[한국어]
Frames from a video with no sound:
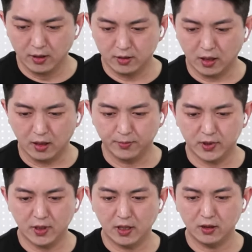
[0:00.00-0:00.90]
자,
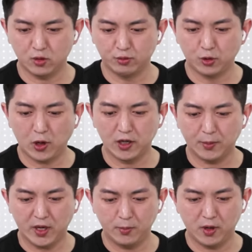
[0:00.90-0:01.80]
시간이 좀 부족하니까
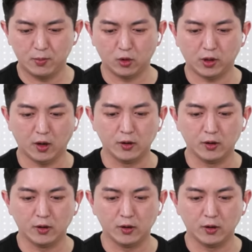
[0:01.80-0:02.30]
빨리빨리 볼게요.